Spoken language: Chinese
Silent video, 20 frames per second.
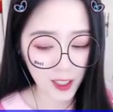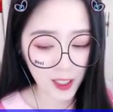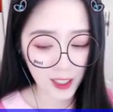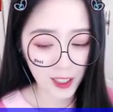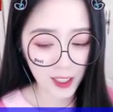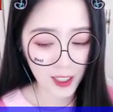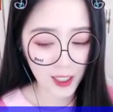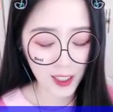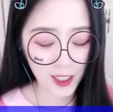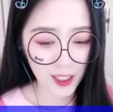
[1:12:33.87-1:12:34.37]

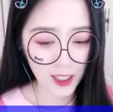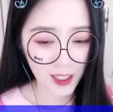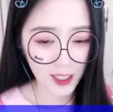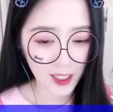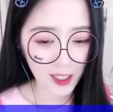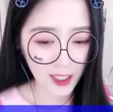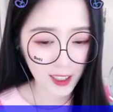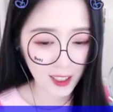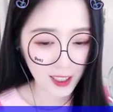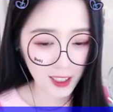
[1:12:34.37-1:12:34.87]
春暖
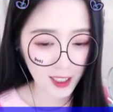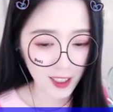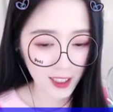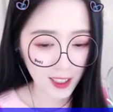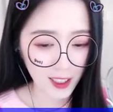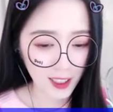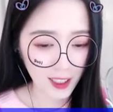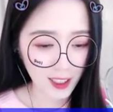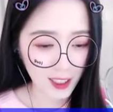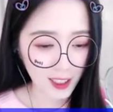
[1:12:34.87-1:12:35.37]
阁中，
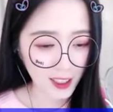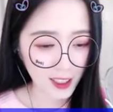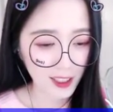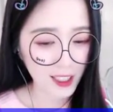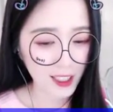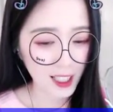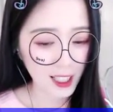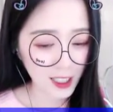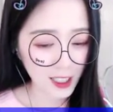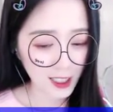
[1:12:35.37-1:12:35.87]
歌妃
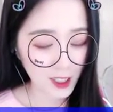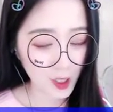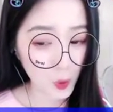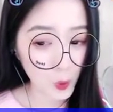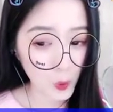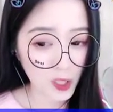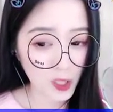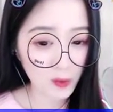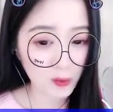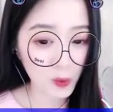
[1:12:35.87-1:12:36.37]
泡了红
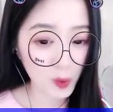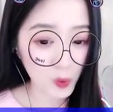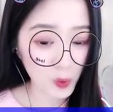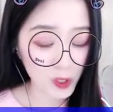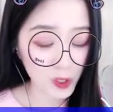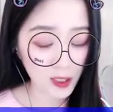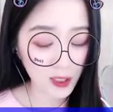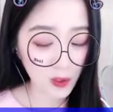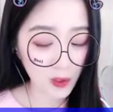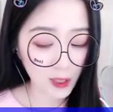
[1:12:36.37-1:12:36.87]
枣
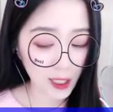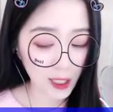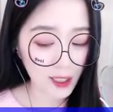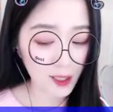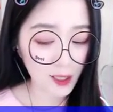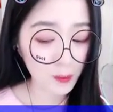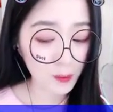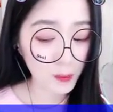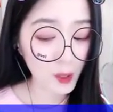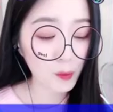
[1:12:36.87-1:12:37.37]
茶，与
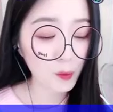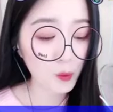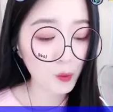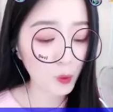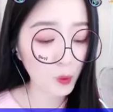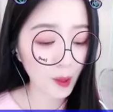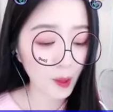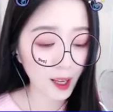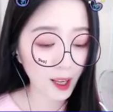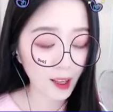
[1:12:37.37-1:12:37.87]
皇帝一
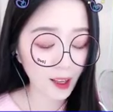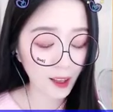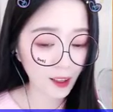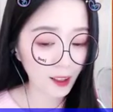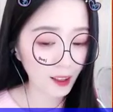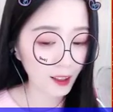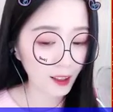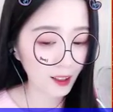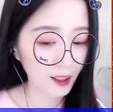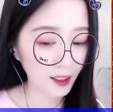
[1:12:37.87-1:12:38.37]
起
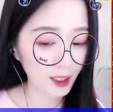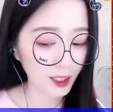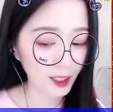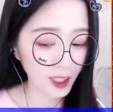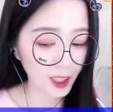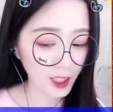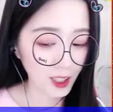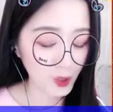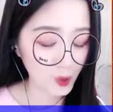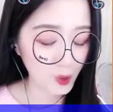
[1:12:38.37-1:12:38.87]
站在
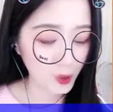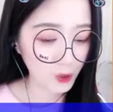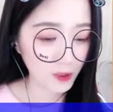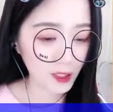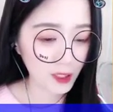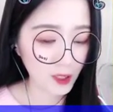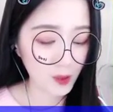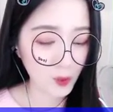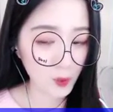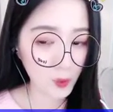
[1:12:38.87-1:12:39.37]
桌案边，